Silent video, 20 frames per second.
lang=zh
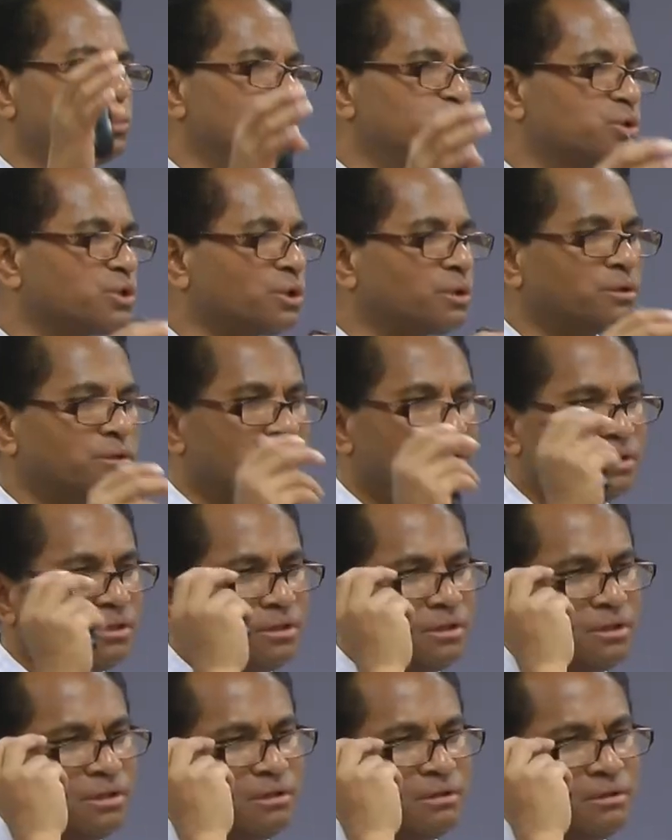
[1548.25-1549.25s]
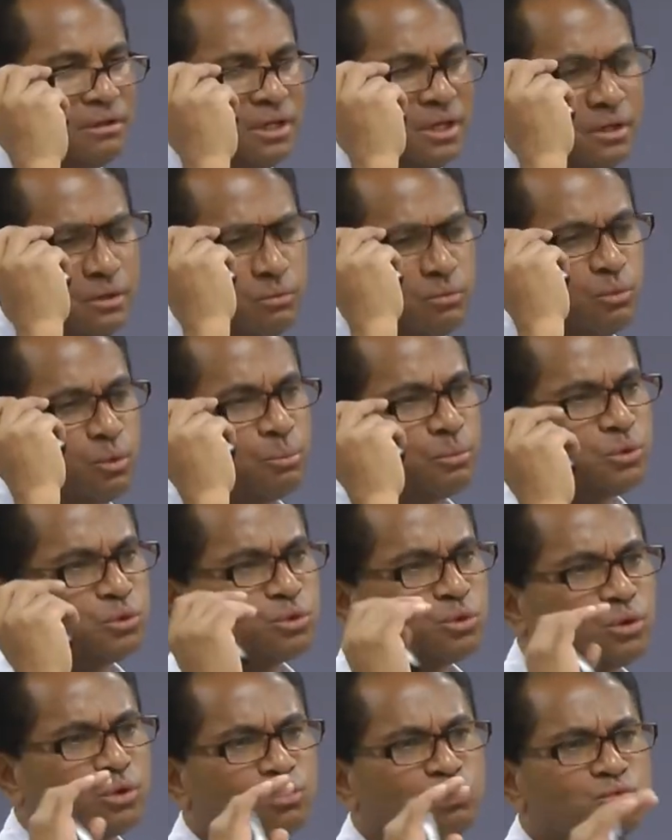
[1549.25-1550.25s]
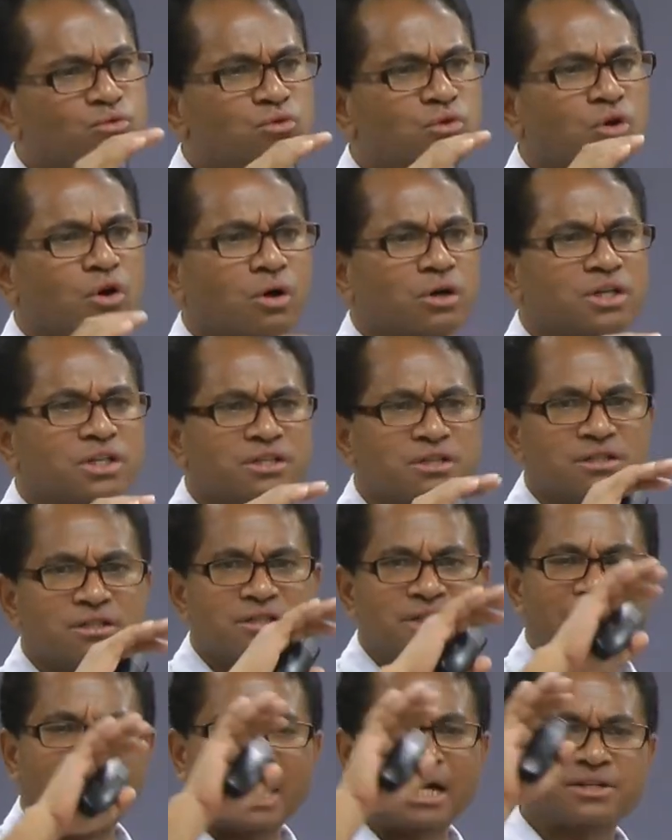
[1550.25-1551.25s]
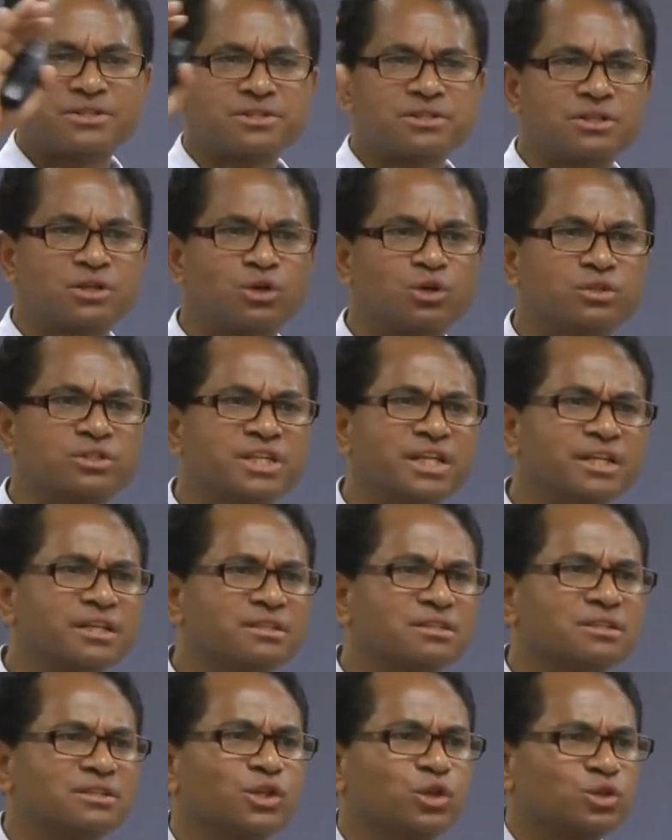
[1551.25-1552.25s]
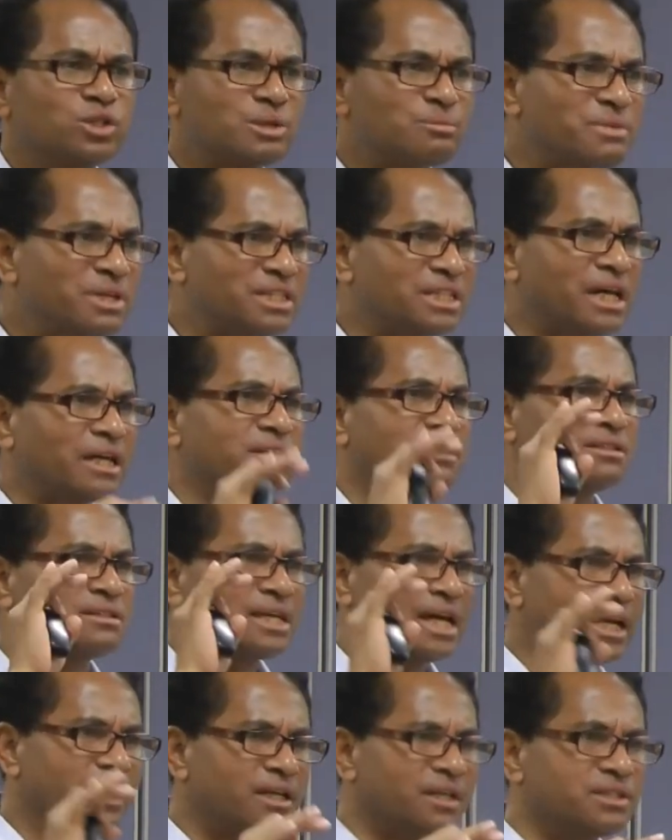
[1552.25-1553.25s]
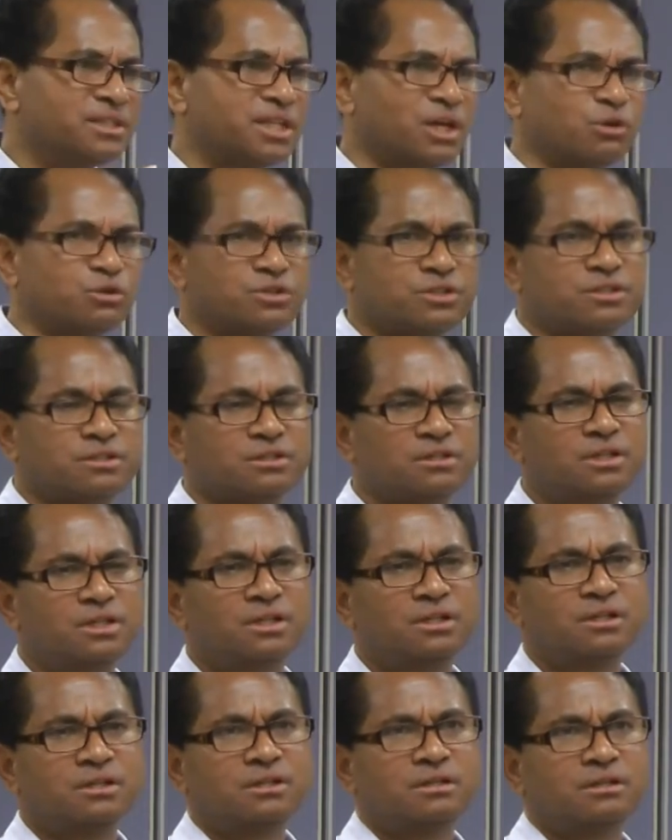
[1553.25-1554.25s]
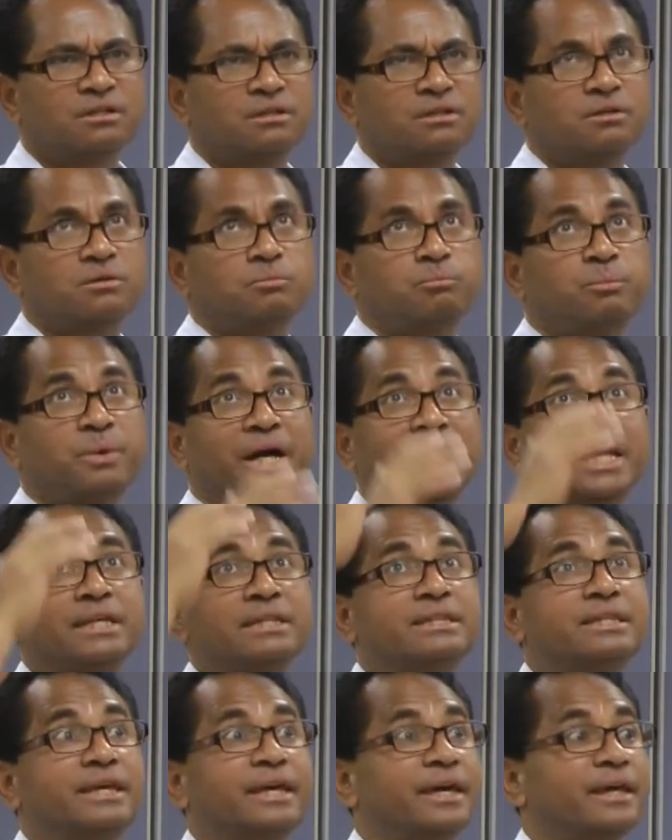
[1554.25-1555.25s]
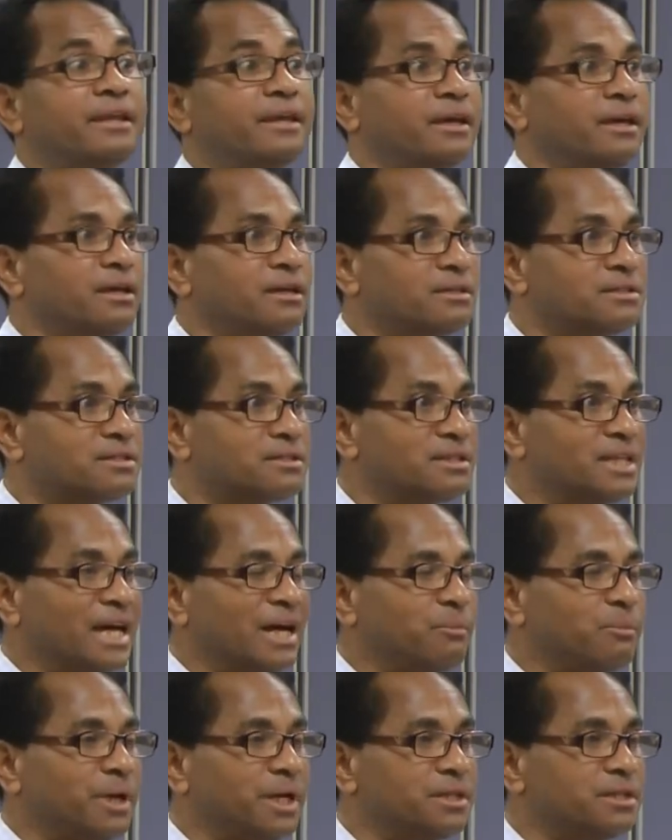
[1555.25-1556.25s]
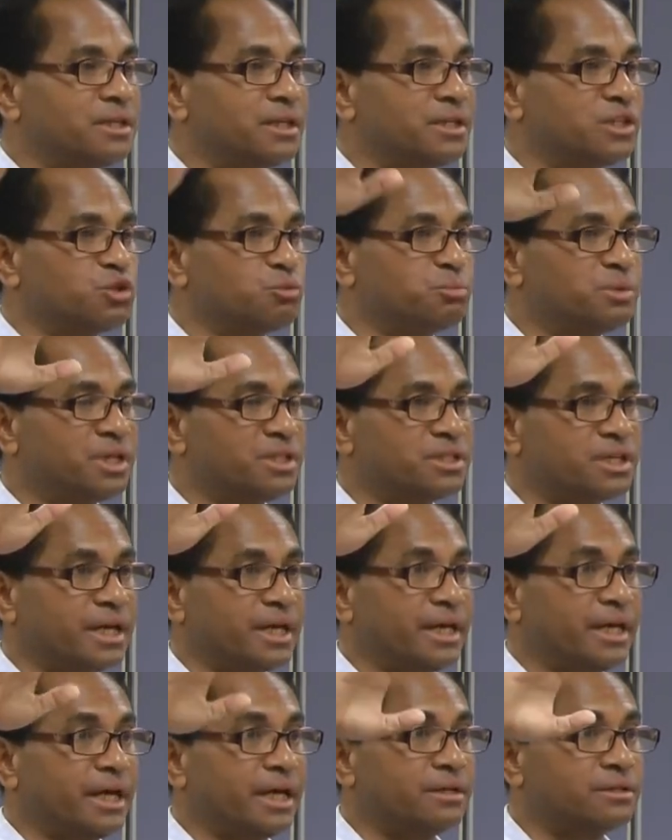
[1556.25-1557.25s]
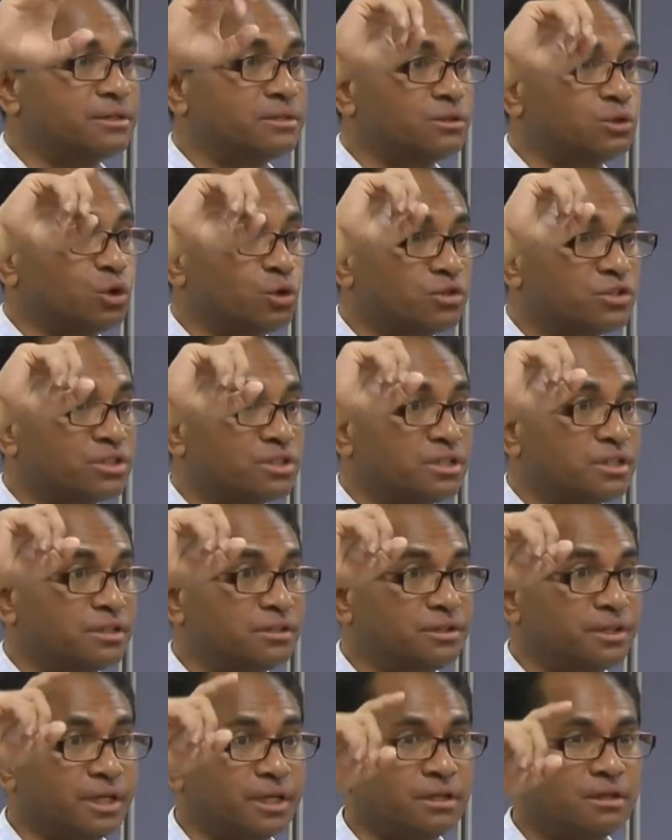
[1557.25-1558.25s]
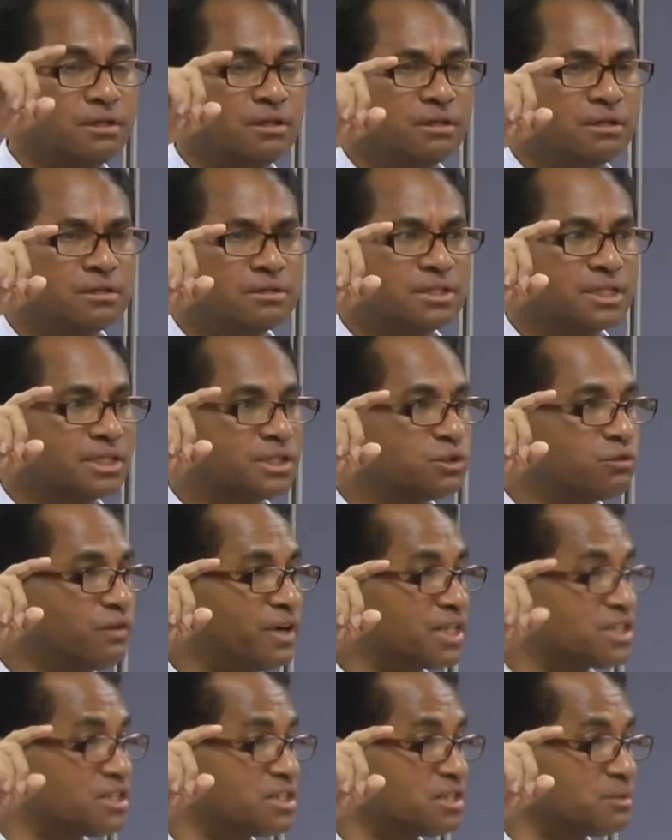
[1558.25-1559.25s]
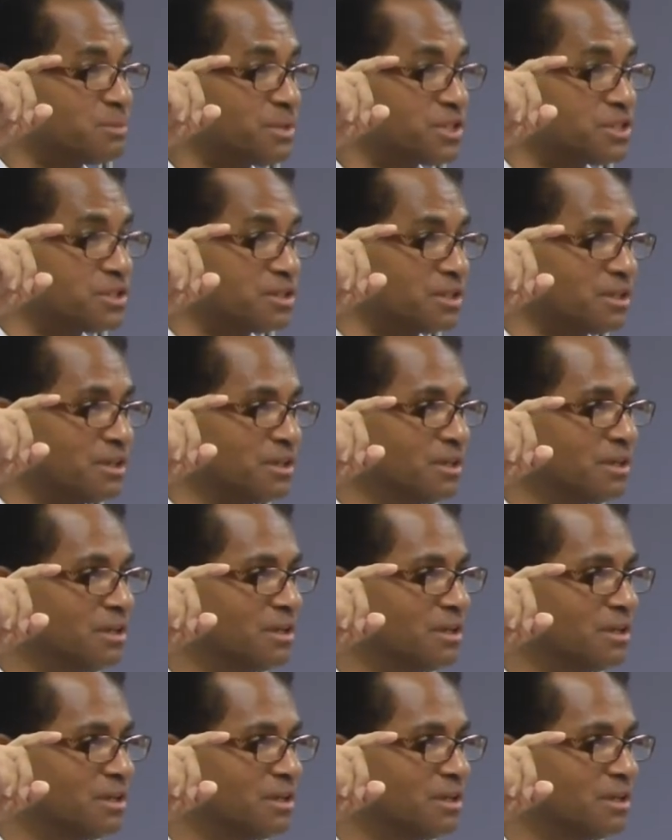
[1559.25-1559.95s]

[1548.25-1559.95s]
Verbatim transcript: 的宇宙？那我们说如果。那时候真的是有这么长的三个小时，白天呢是大白天就变成黑暗，是从十二点，这个是发生什么事？